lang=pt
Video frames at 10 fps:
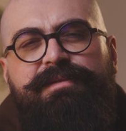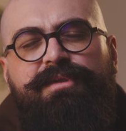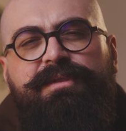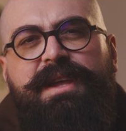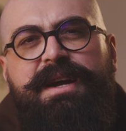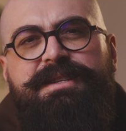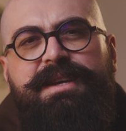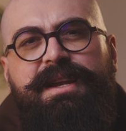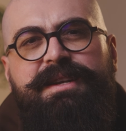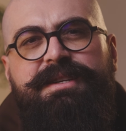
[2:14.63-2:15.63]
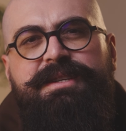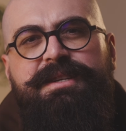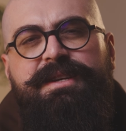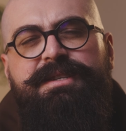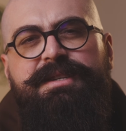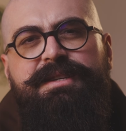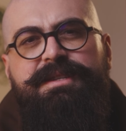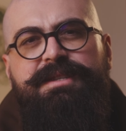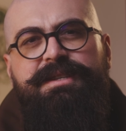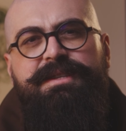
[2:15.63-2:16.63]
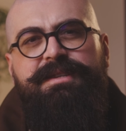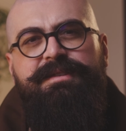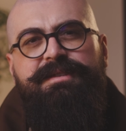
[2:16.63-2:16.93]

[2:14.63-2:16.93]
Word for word: a vontade que ela tinha de, de,